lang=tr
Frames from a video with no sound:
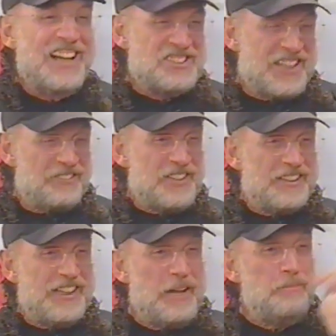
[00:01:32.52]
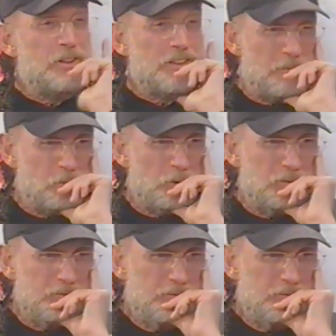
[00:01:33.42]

Karşı taraftan gelen bir kamyon.